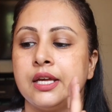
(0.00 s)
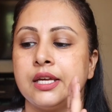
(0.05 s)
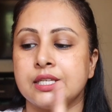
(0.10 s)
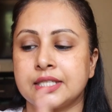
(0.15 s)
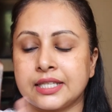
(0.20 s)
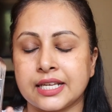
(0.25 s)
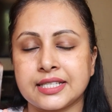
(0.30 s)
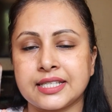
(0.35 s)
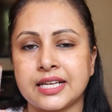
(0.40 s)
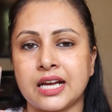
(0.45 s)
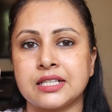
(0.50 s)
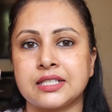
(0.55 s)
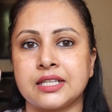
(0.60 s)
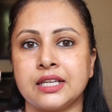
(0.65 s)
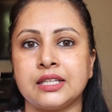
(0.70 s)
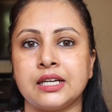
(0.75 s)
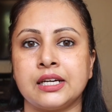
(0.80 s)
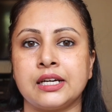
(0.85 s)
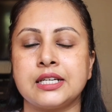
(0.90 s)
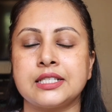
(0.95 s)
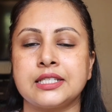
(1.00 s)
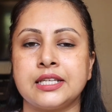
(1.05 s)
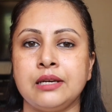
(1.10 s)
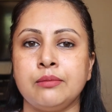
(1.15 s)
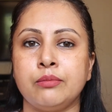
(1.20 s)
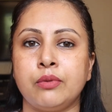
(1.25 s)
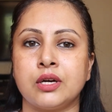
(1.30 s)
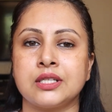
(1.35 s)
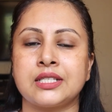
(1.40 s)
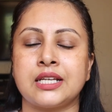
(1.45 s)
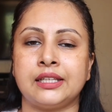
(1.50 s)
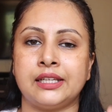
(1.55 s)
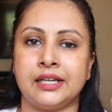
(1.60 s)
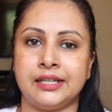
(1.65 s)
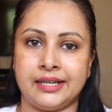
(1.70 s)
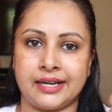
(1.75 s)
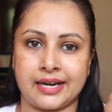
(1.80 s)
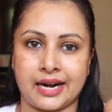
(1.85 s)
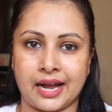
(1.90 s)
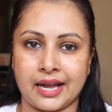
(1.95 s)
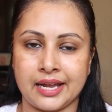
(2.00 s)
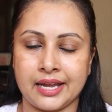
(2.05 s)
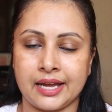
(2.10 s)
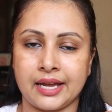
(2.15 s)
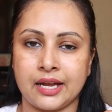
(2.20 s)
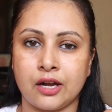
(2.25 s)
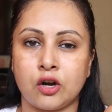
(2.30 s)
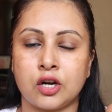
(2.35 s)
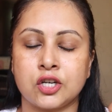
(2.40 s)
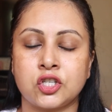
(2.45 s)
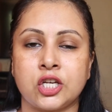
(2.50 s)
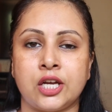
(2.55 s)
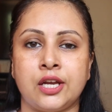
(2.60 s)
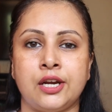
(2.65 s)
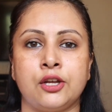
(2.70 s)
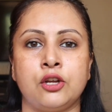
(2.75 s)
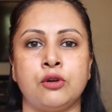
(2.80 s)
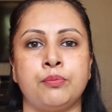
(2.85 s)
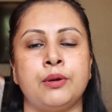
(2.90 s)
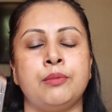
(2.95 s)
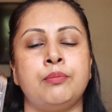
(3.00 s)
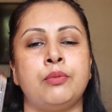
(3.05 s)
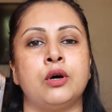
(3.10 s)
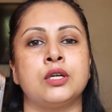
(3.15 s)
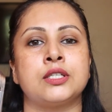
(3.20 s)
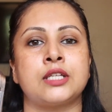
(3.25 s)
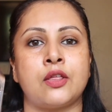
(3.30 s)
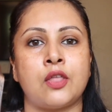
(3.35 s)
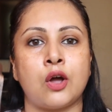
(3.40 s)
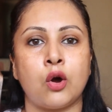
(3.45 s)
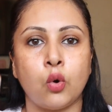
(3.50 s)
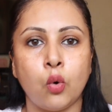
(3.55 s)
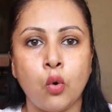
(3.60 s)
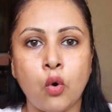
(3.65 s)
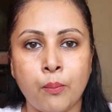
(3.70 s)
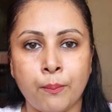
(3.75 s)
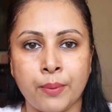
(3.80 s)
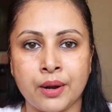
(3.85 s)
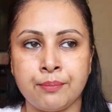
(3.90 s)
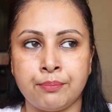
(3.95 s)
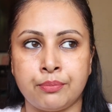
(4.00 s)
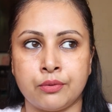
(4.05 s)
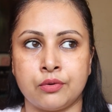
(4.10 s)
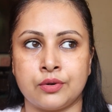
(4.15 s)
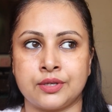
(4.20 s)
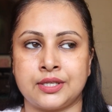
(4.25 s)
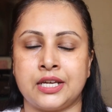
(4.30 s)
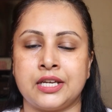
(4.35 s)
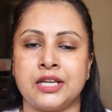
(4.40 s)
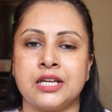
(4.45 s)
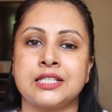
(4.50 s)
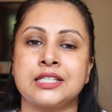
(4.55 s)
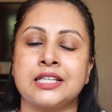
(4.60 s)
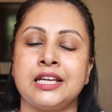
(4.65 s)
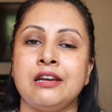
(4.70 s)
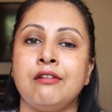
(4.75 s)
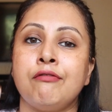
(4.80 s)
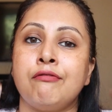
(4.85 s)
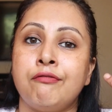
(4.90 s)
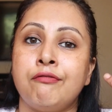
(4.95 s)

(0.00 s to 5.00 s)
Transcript: इसके साथ साथ अगर स्किन बहुत ज़्यादा ड्राई है और चेहरे के ऊपर बहुत ज़्यादा ओपन पोर्स हैं या स्किन